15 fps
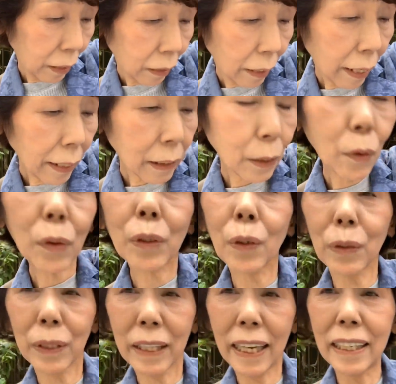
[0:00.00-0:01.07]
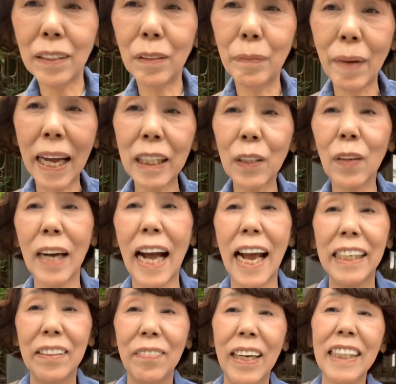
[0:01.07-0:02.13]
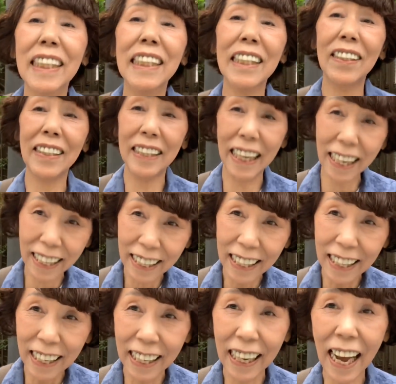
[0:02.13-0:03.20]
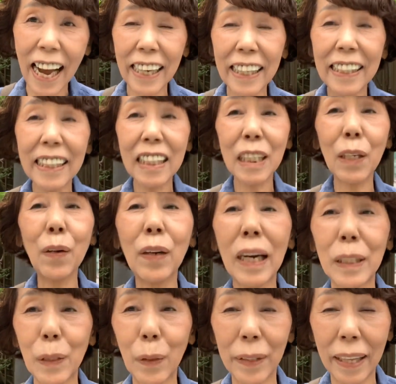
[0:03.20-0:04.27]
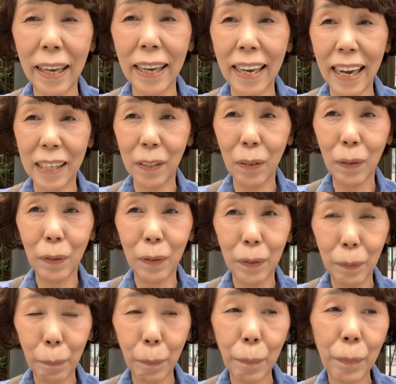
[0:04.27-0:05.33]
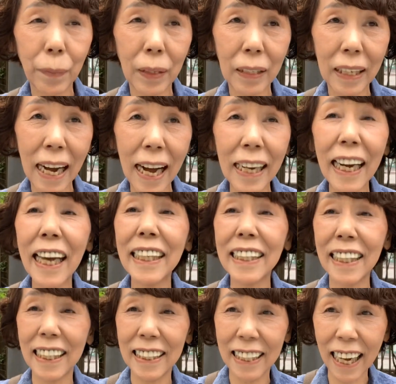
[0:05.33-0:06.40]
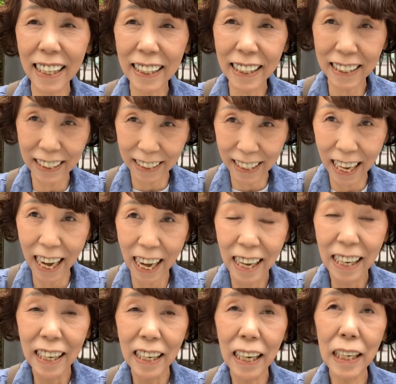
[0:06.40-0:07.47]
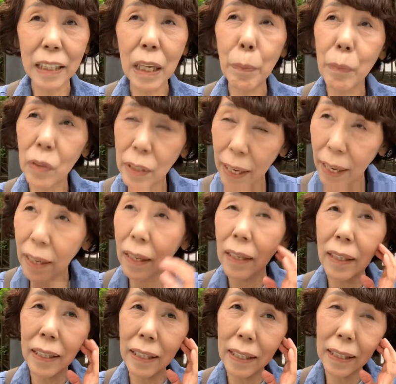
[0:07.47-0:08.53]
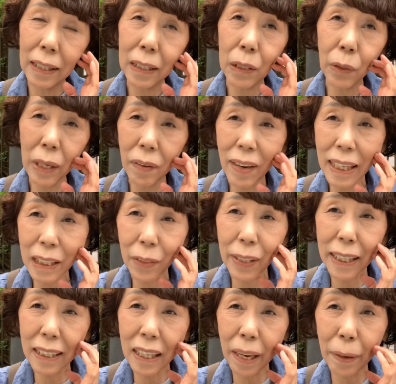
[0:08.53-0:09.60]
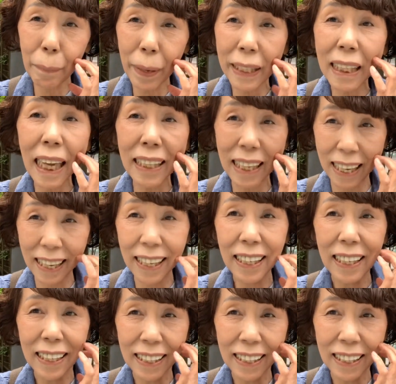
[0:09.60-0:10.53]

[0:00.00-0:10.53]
珪藻土っていうマットがありますよね。あれにしようかとね考えていたんですが、でもね、それはそれでまたね、